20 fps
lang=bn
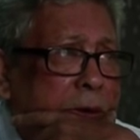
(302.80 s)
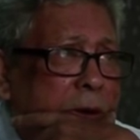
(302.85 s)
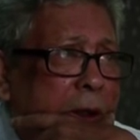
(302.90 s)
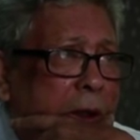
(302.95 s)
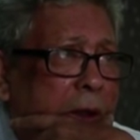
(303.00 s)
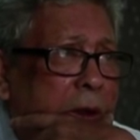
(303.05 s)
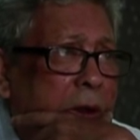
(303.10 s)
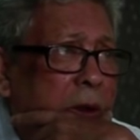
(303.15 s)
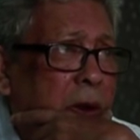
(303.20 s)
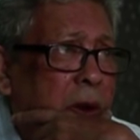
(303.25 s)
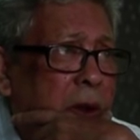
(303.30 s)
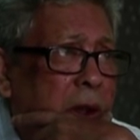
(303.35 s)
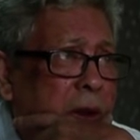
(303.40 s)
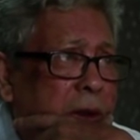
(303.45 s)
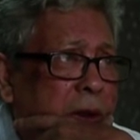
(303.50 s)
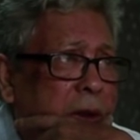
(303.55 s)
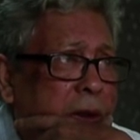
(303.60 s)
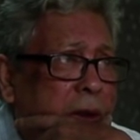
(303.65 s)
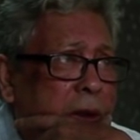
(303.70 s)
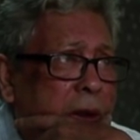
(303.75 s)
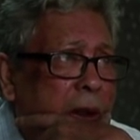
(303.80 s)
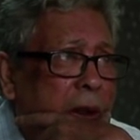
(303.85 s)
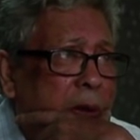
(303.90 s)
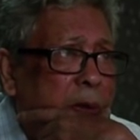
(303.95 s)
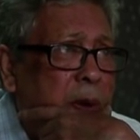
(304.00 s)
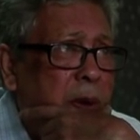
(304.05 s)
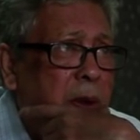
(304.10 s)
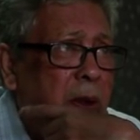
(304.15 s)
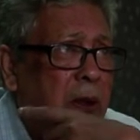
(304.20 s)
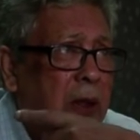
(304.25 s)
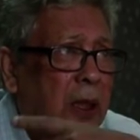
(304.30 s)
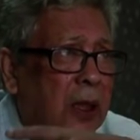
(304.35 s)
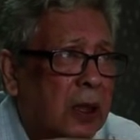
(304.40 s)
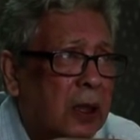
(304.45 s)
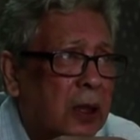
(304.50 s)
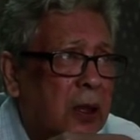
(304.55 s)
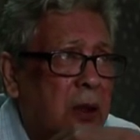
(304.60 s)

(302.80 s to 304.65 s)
সাড়ে নটার দিকে আমাদের ঢাকা